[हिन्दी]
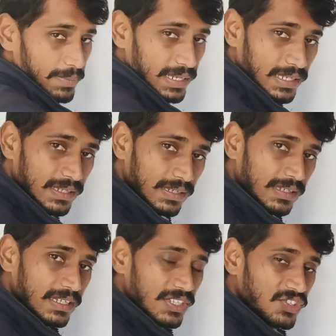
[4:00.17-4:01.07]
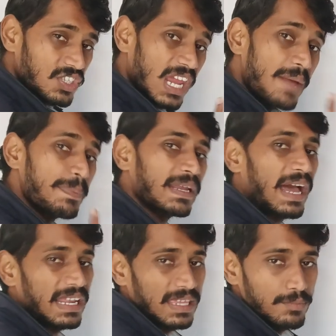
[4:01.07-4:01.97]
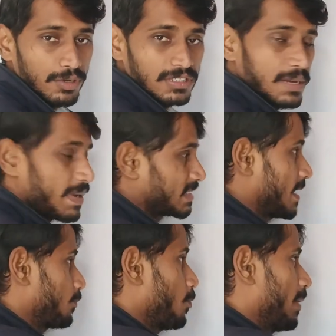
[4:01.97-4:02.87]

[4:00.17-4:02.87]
में छः प्रकार के मुख्य समास आपको